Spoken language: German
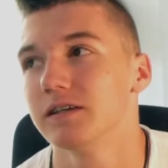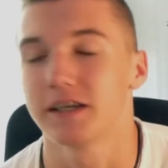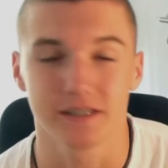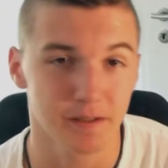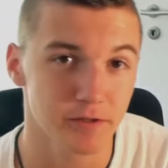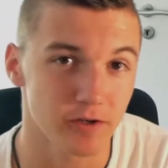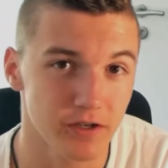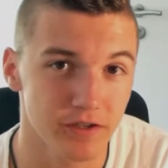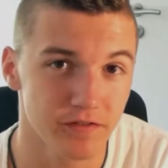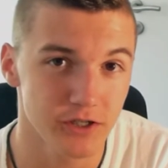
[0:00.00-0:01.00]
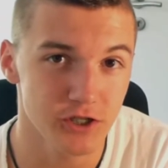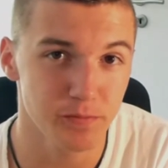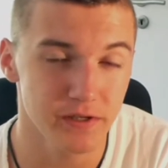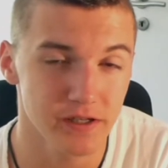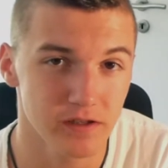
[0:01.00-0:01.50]
Es gibt ja noch ein
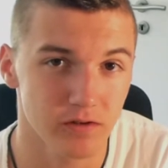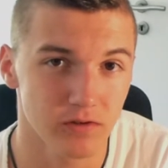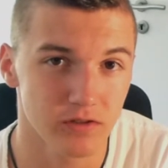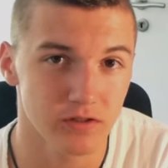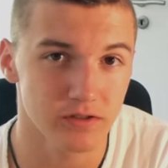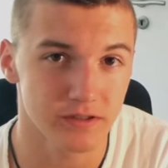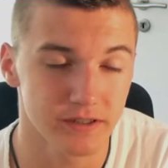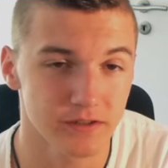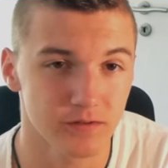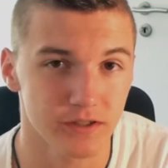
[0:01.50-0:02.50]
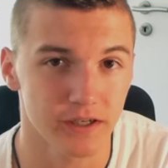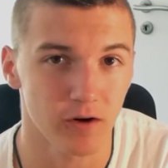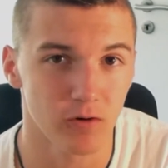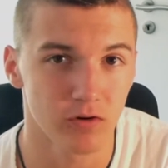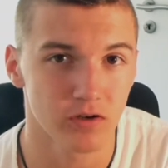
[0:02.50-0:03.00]
Gewinnspiel und das wird dann
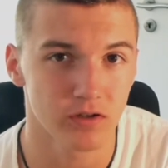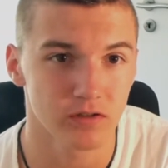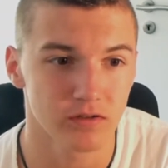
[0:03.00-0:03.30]
auch